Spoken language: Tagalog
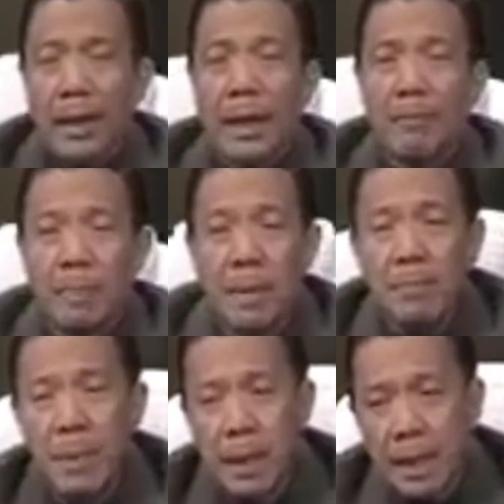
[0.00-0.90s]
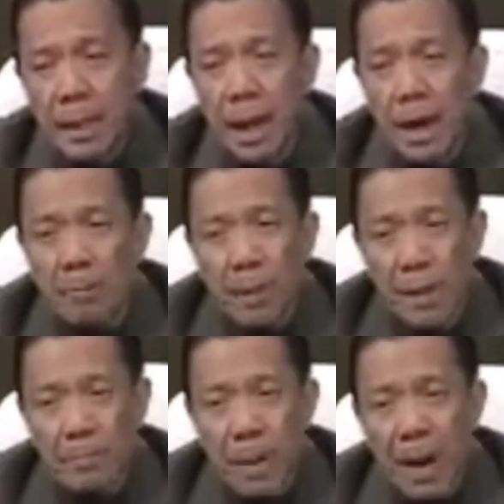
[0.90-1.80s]
nagbibigay ng
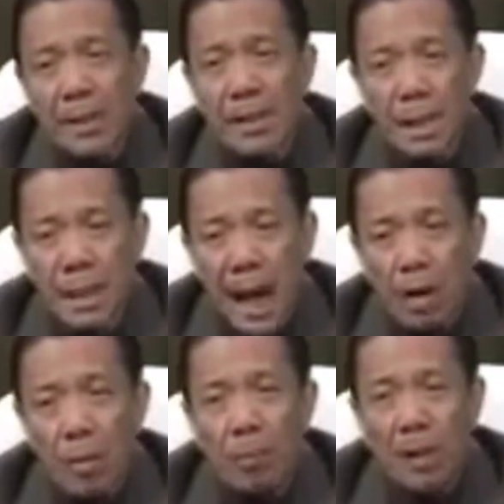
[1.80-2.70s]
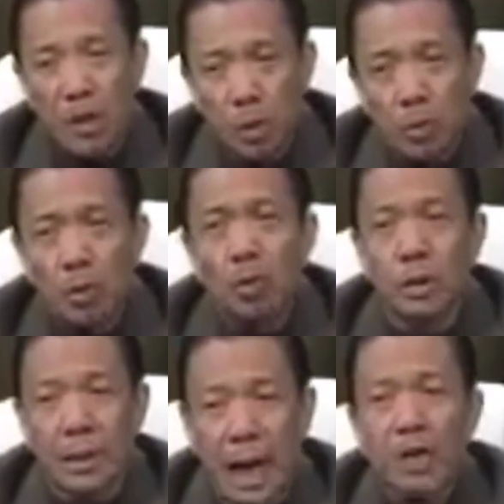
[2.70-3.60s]
kapayapaan sa tao pag
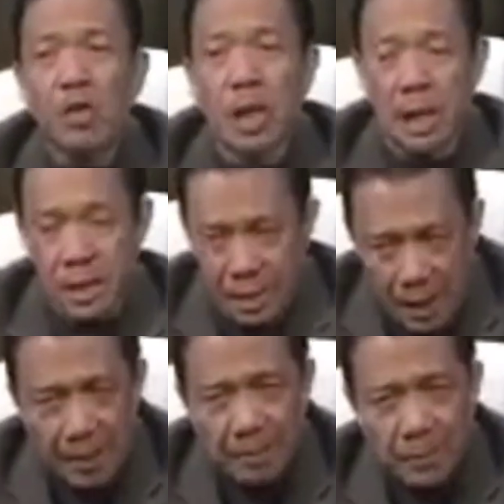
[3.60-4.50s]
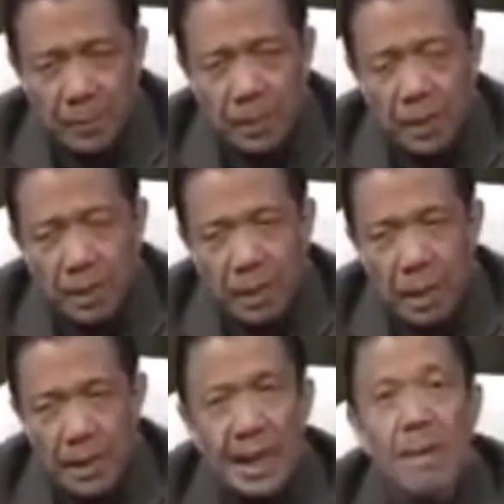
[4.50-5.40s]
sumunod tayo sa Kanya.
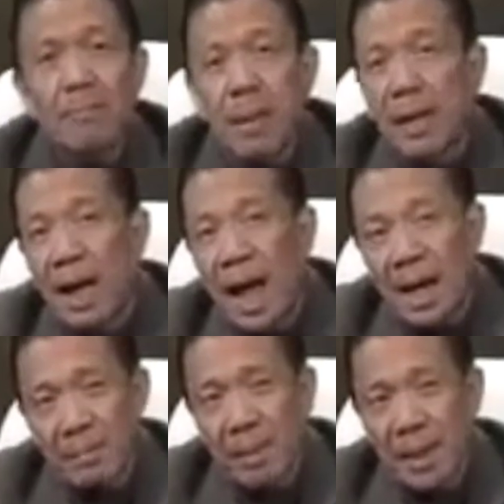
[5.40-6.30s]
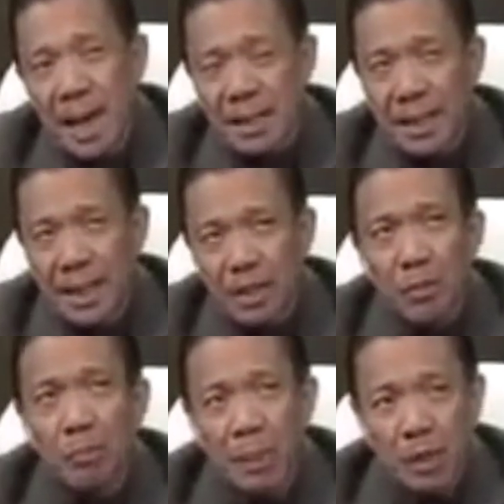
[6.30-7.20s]
Yan ang pagkakaiba
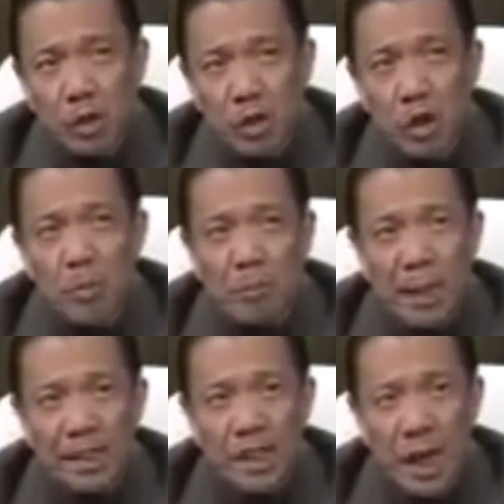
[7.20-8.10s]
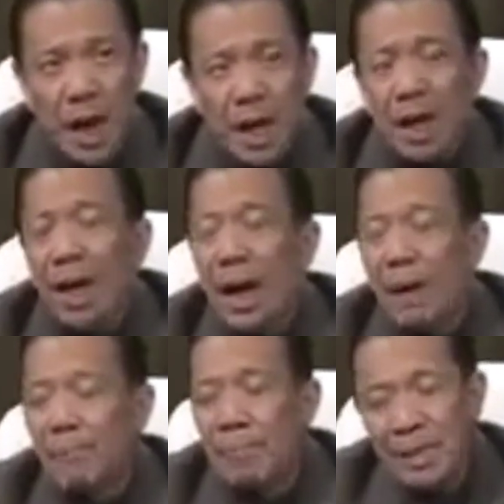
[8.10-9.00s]
natin. Yung Pasko nyo, pecha.
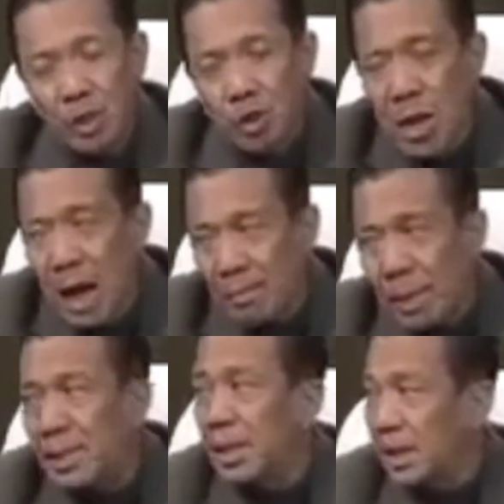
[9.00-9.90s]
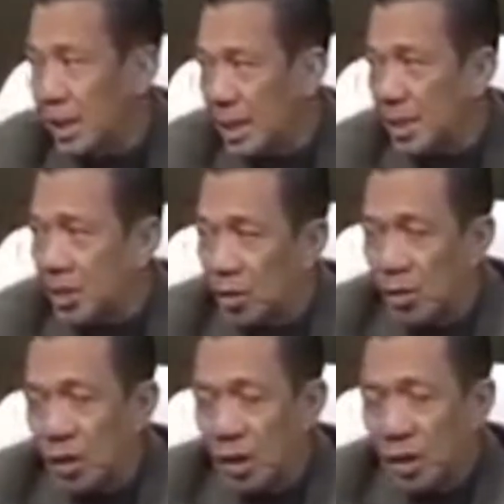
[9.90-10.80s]
Ang Pasko namin si
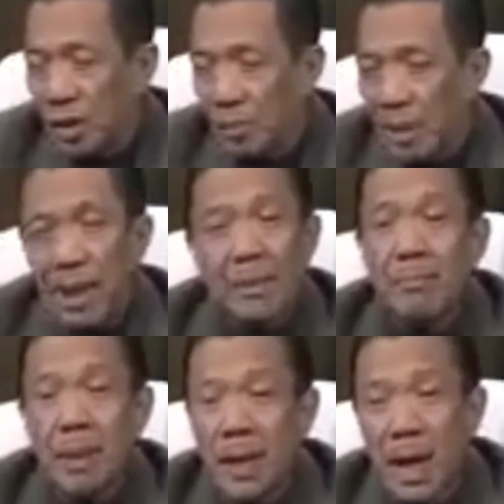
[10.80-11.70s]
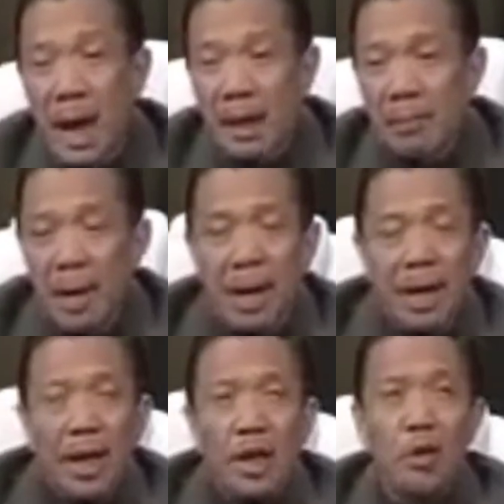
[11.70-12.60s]
Kristo. Malaking pagkakaiba.
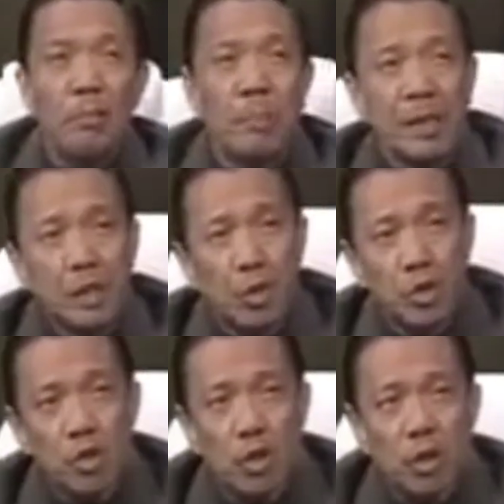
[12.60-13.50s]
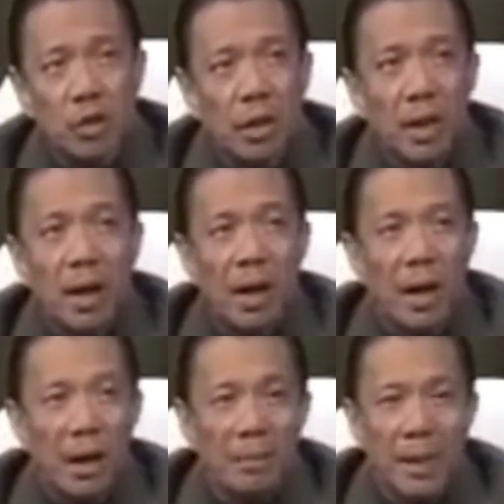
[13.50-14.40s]
Yung Pasko nyo,
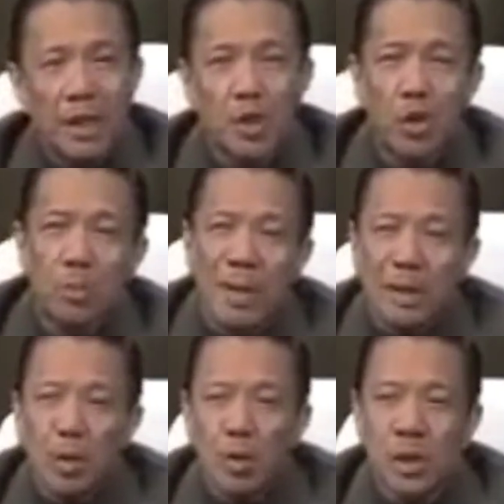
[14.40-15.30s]
uh, may sumat